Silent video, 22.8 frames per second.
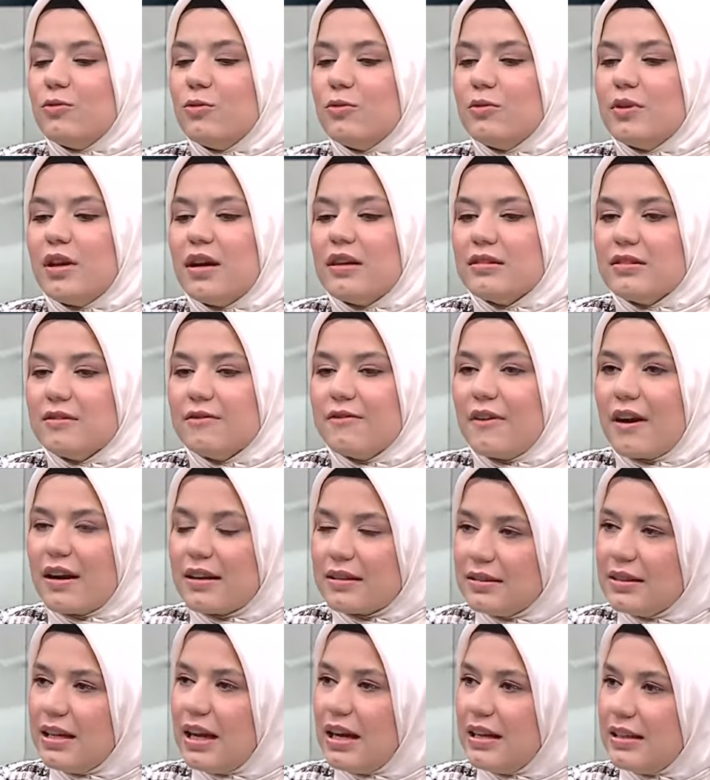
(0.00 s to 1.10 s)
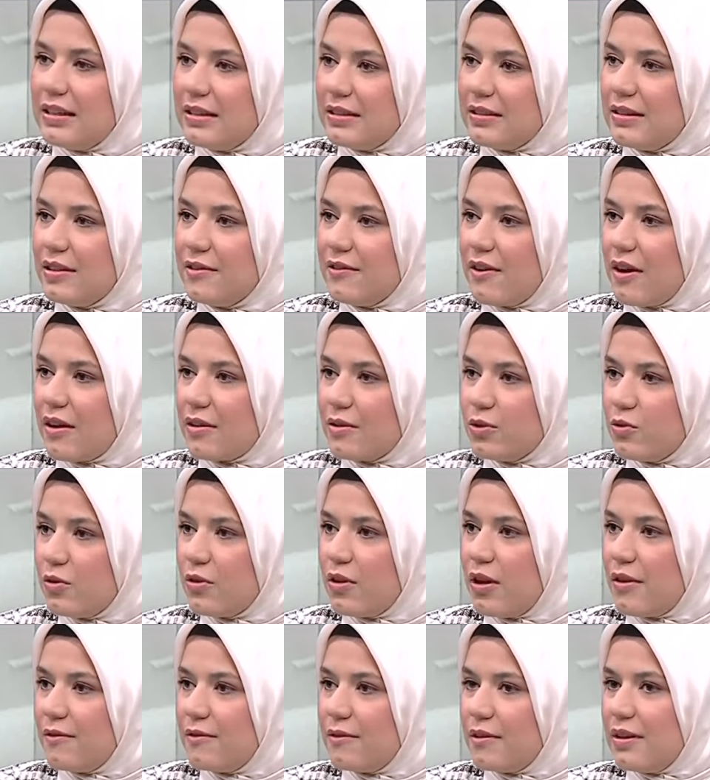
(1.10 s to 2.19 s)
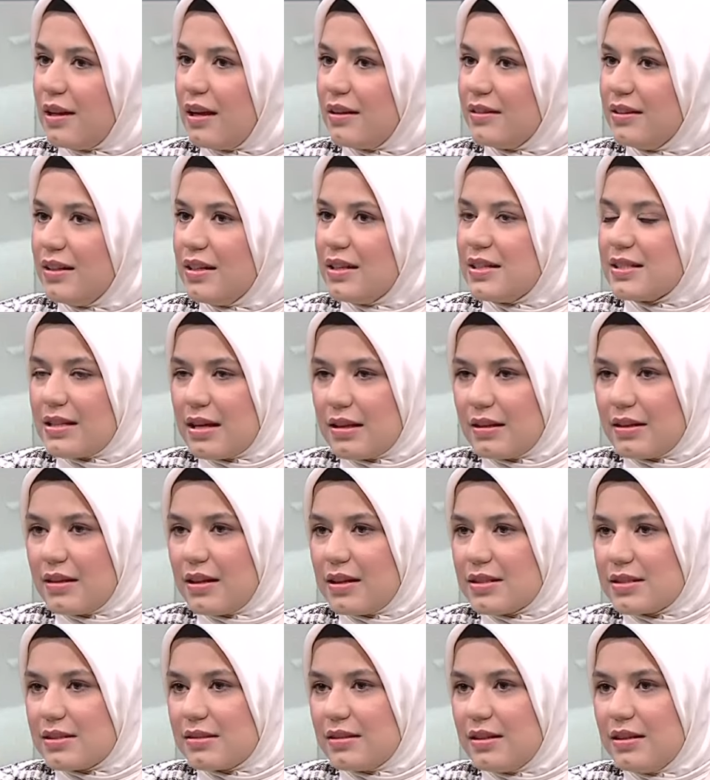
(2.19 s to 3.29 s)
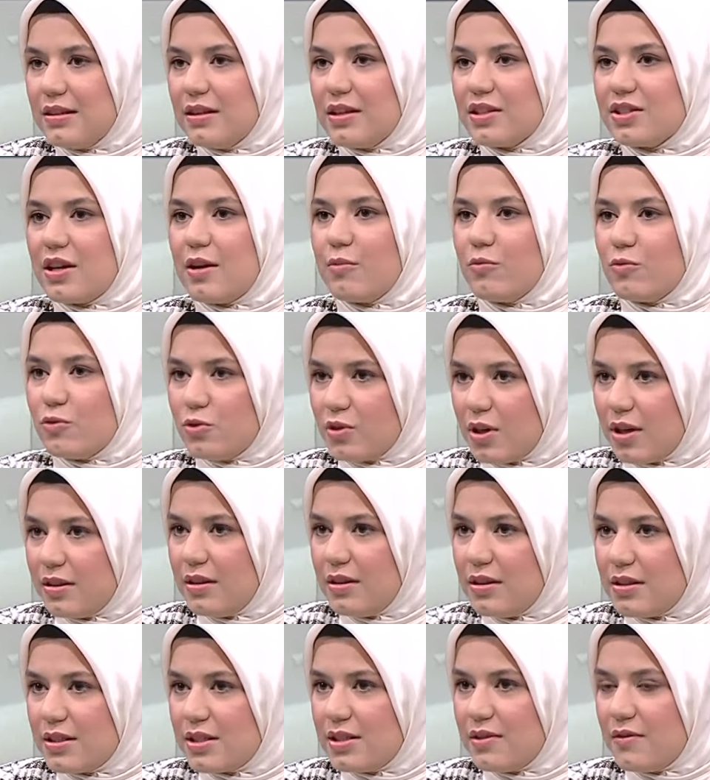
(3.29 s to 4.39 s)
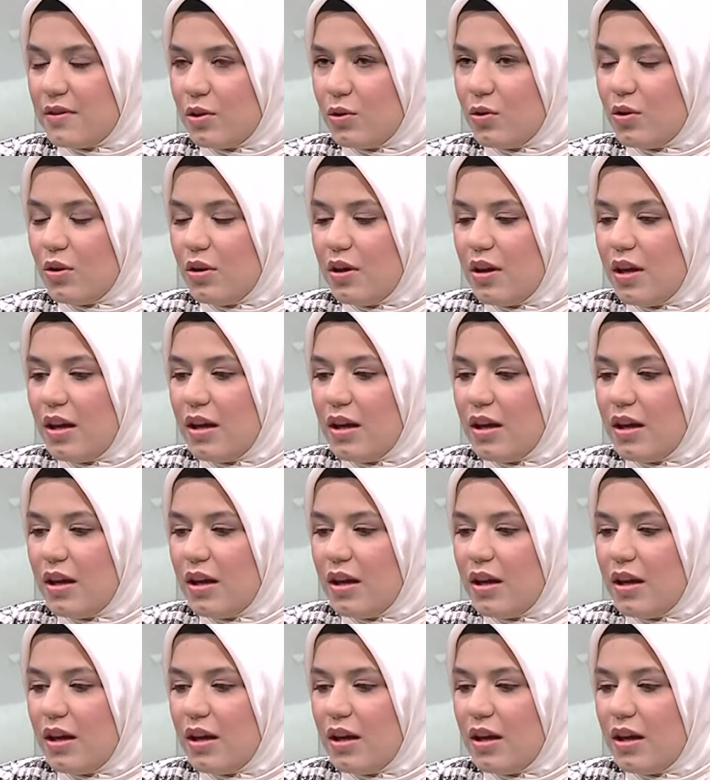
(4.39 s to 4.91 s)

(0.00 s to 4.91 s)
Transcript: dünyanın farklı yerlerinde farklı coğrafyalarda insanlar aslında yaşam mücadelesi veriyor.